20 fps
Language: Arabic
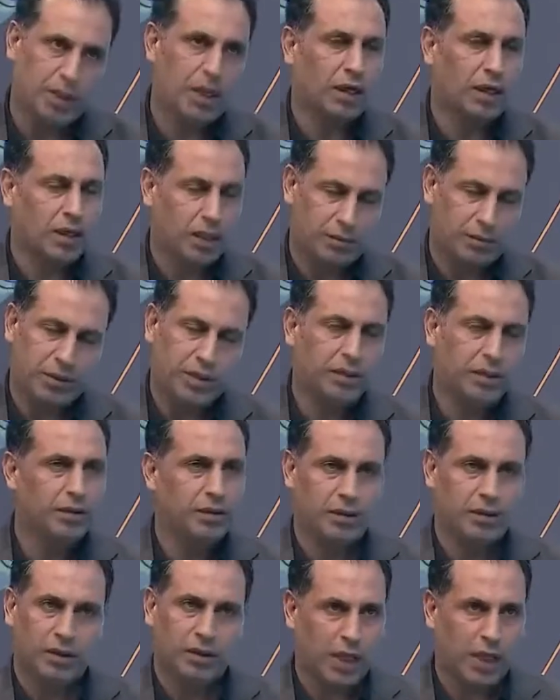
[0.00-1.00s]
لا كان من
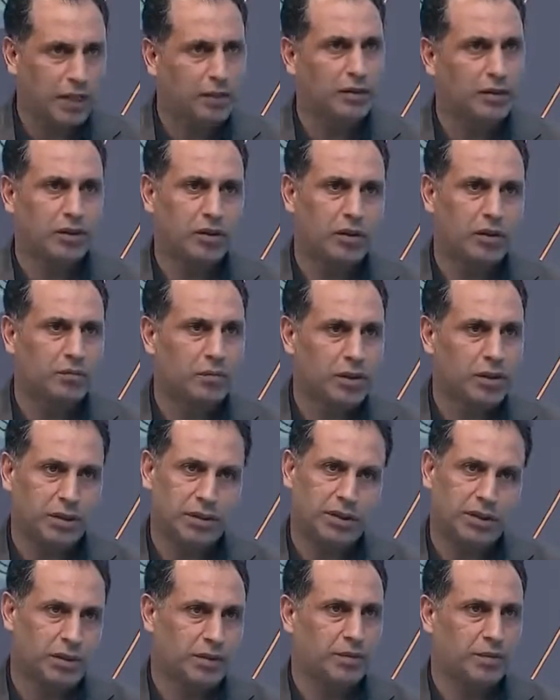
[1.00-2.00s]
عندي لحد اليوم من
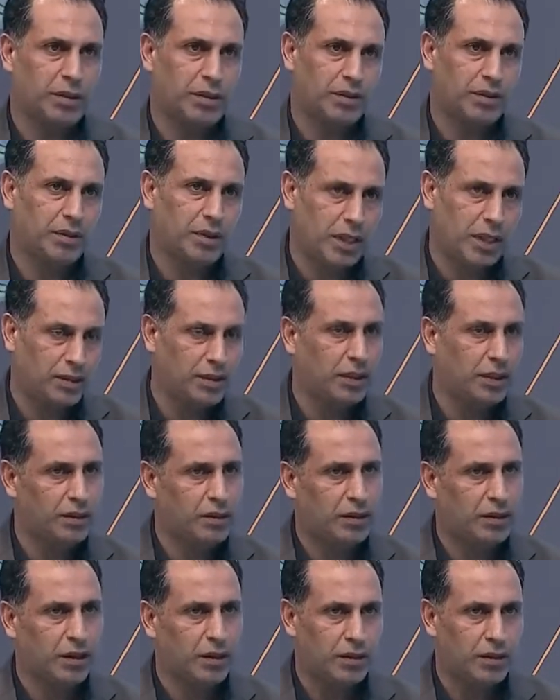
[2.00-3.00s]
عندي يسمع لحد هذه
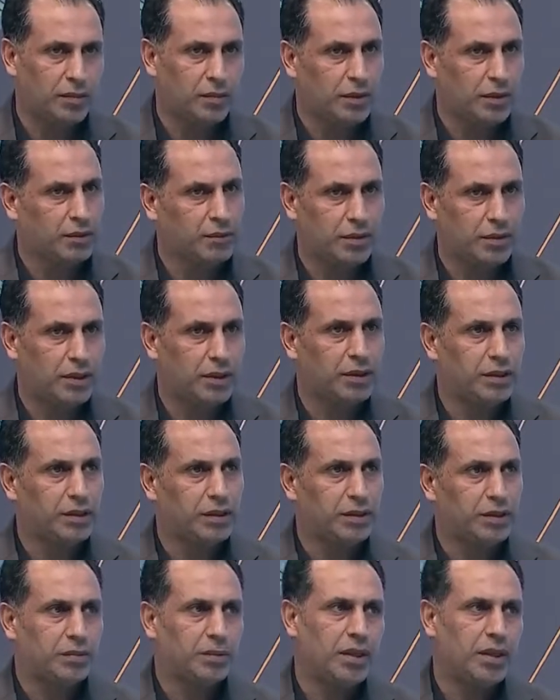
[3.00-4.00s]
اللحظه من من
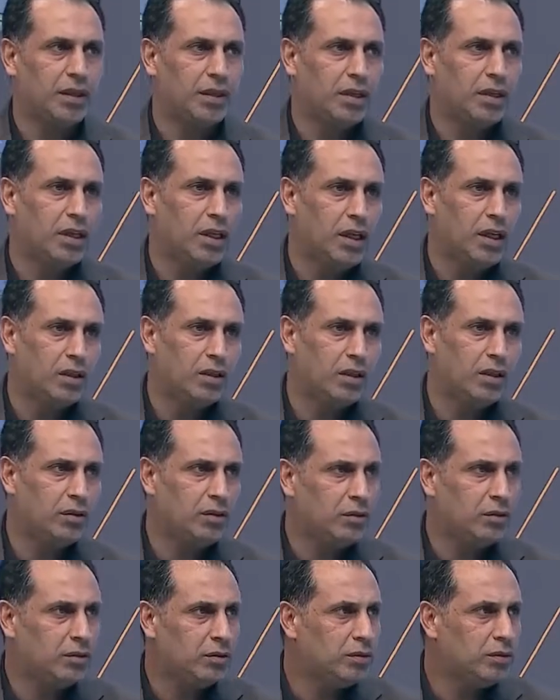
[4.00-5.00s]
عندي يسمع
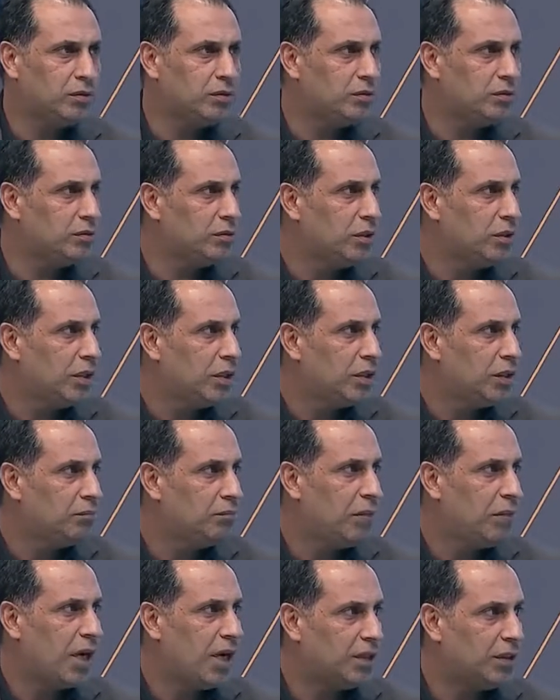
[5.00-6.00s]
لانه
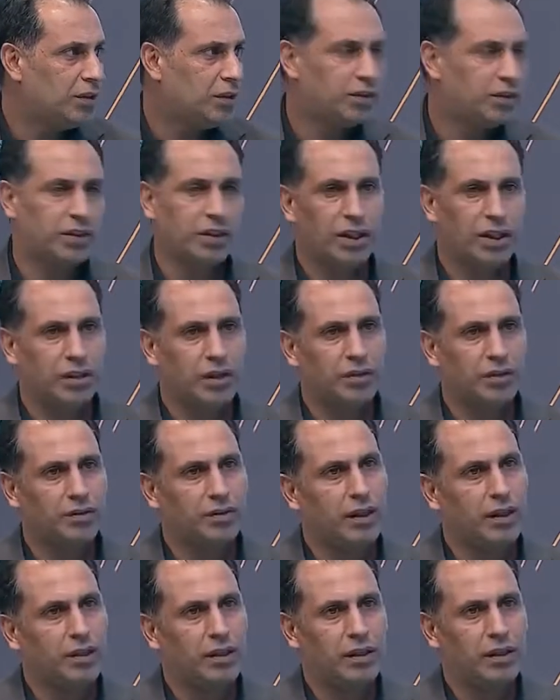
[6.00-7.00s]
ما عندي شيء انا
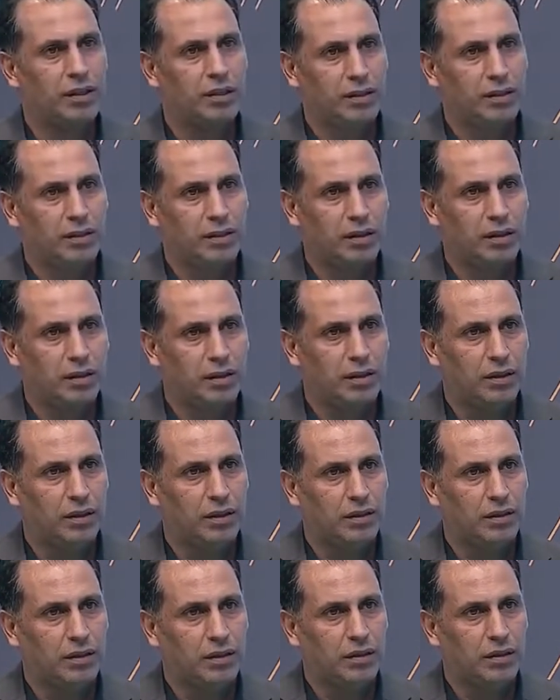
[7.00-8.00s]
انصحه
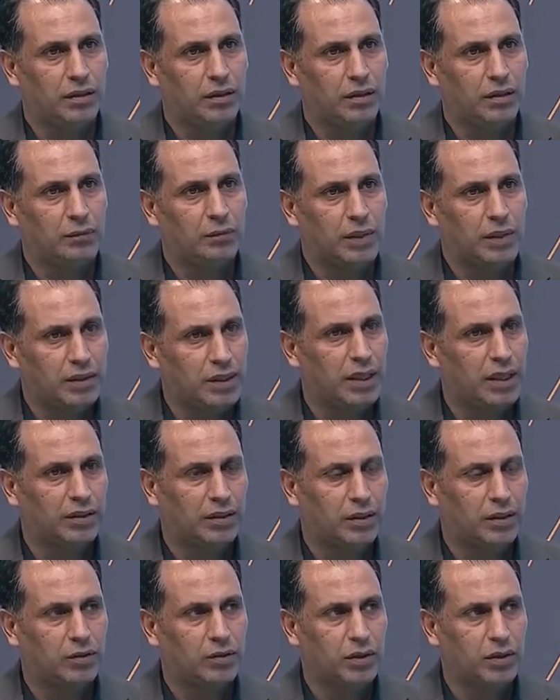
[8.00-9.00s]

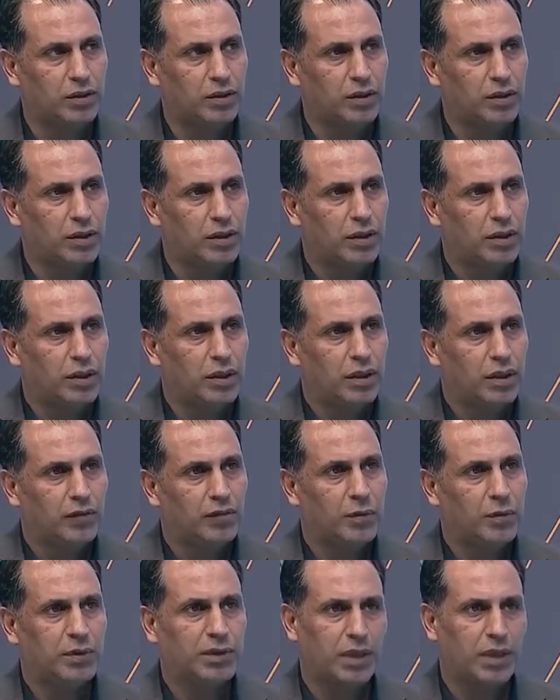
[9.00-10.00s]
لمصلحته هو
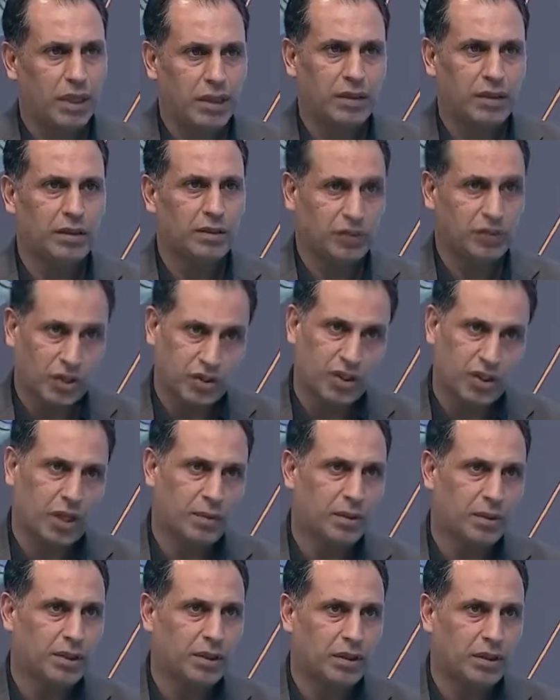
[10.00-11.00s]
فبالتالي
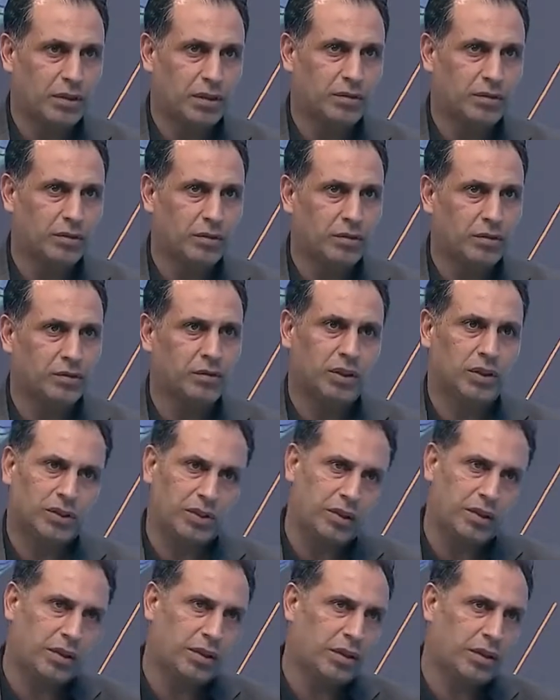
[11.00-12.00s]
استجاب لي الرجل
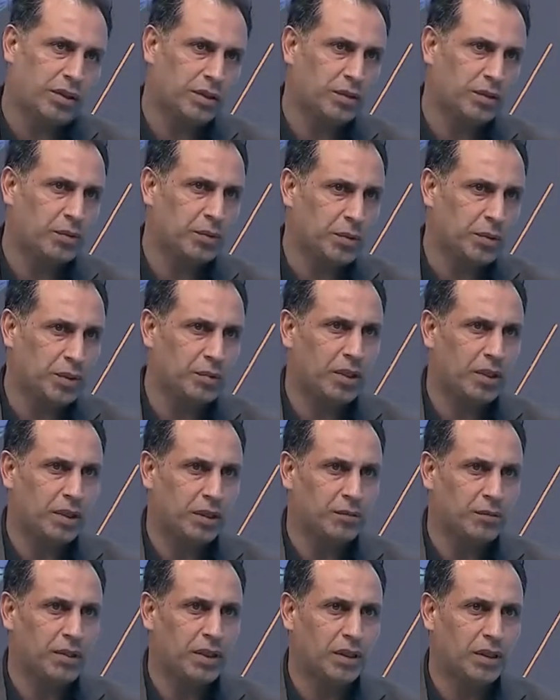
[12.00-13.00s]
واعتذر ثاني يوم يمكن
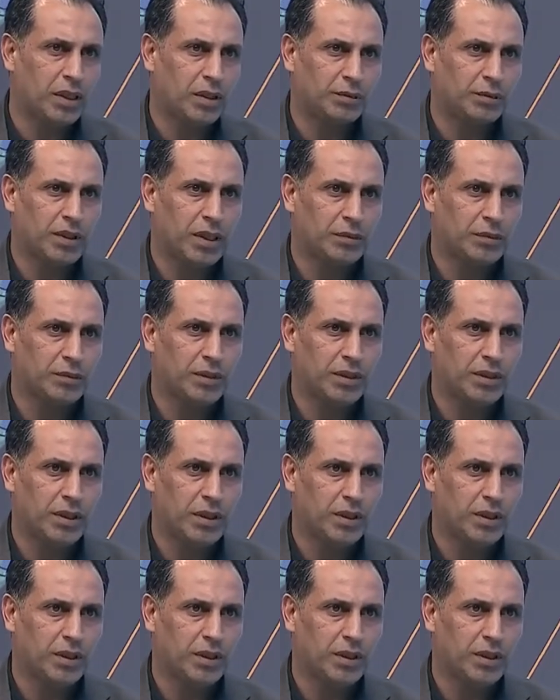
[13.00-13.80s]
مع من الكابتن عبد الله